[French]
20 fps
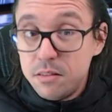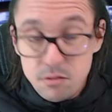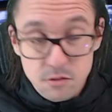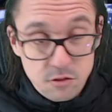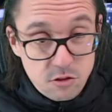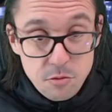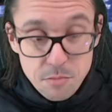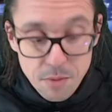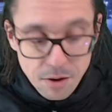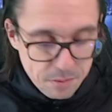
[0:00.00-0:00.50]

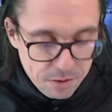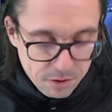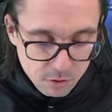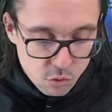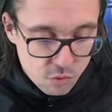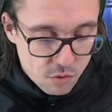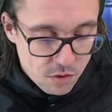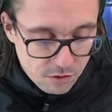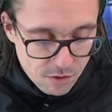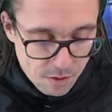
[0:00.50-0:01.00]
une marque bien
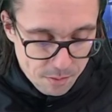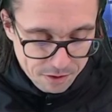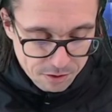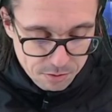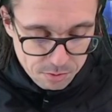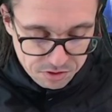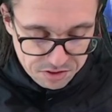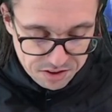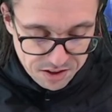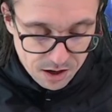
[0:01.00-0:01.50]
trouvée, on va pas se
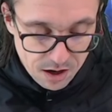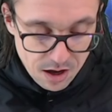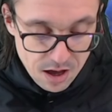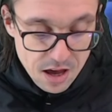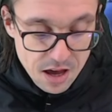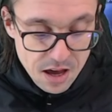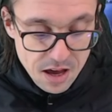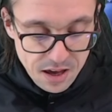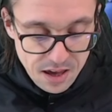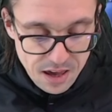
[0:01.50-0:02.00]
mentir.
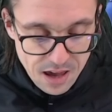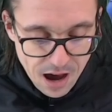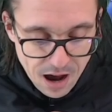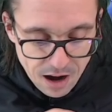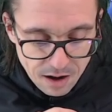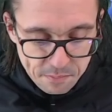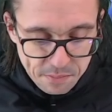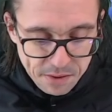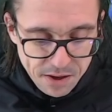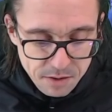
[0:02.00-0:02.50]
Et
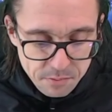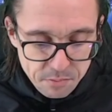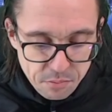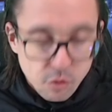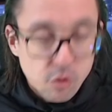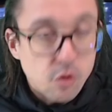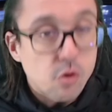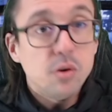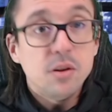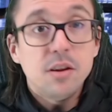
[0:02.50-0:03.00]
Alpine pour
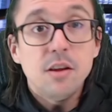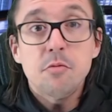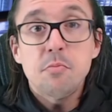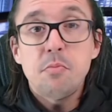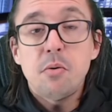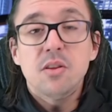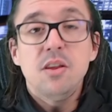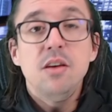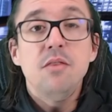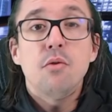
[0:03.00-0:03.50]
le côté
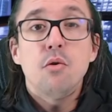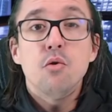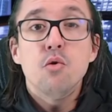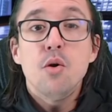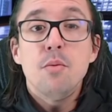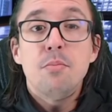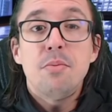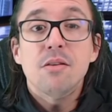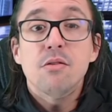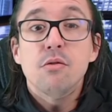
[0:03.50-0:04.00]
sportif en lieu et
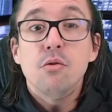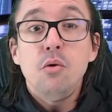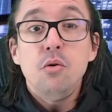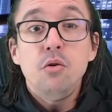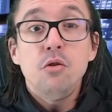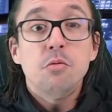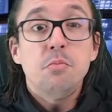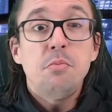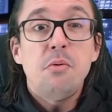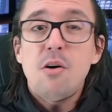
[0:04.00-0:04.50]
place de Renault
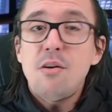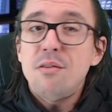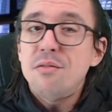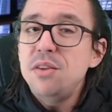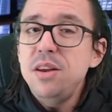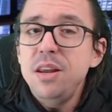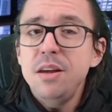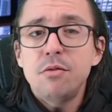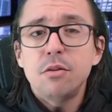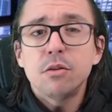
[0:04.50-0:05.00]
Sport.
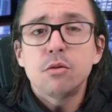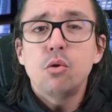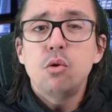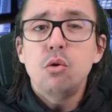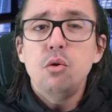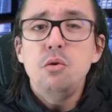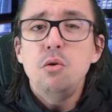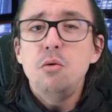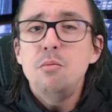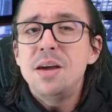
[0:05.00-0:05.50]
Fini votre
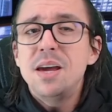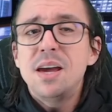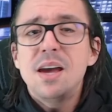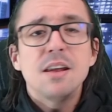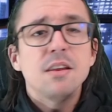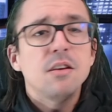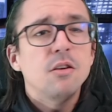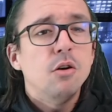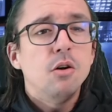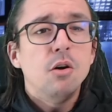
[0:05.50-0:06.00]
Renault
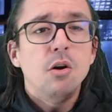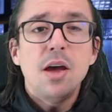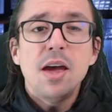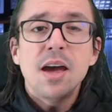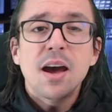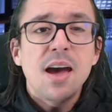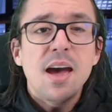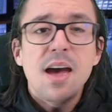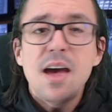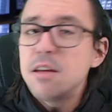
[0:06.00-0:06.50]
Mégane euh,
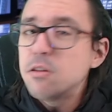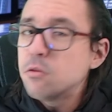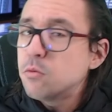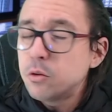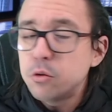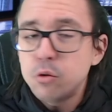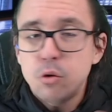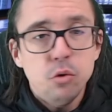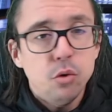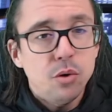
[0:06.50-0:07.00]
RS,
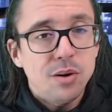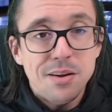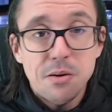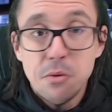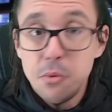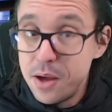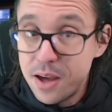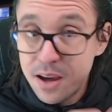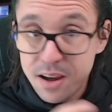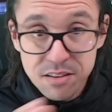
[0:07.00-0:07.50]
votre Renault Clio
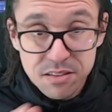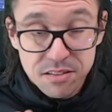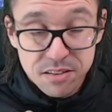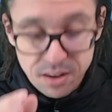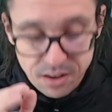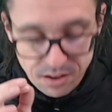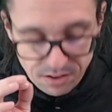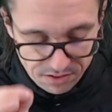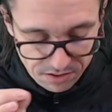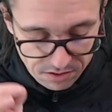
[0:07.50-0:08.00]
RS, ça
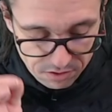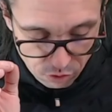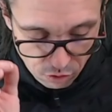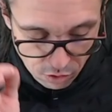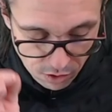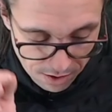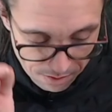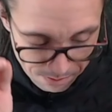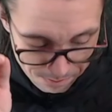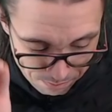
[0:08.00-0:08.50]

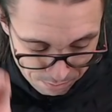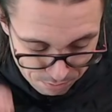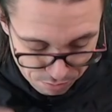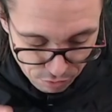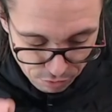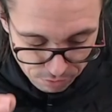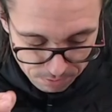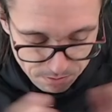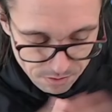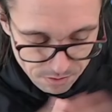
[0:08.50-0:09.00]
n'existera plus.